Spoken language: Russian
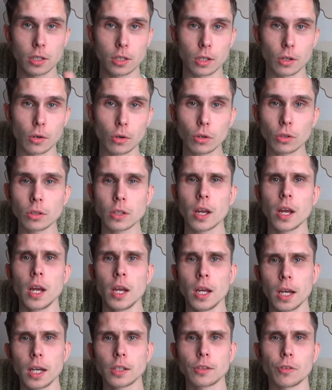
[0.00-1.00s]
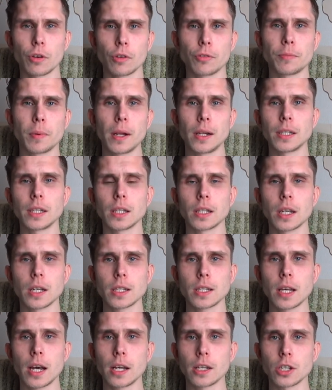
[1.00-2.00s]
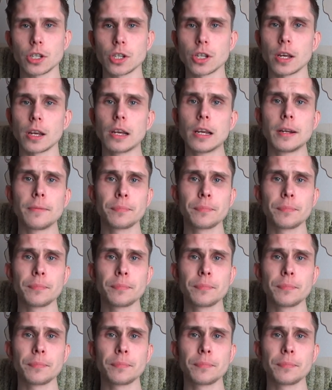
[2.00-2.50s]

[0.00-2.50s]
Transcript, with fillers: секунд, этого вполне достаточно.